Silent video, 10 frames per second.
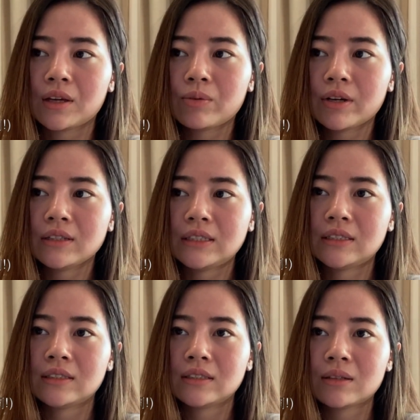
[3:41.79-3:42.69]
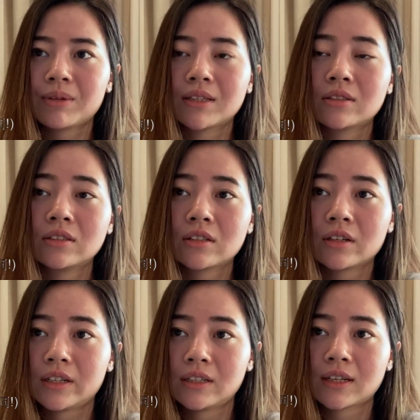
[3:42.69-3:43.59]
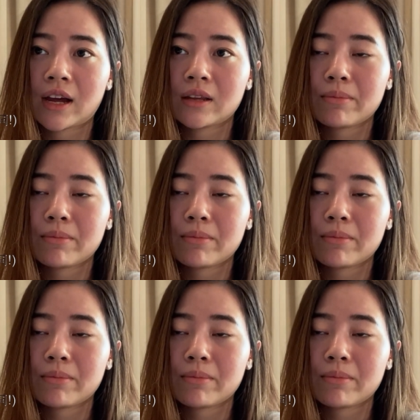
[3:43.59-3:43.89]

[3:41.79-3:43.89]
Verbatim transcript: 因为其实这边吃隔离餐，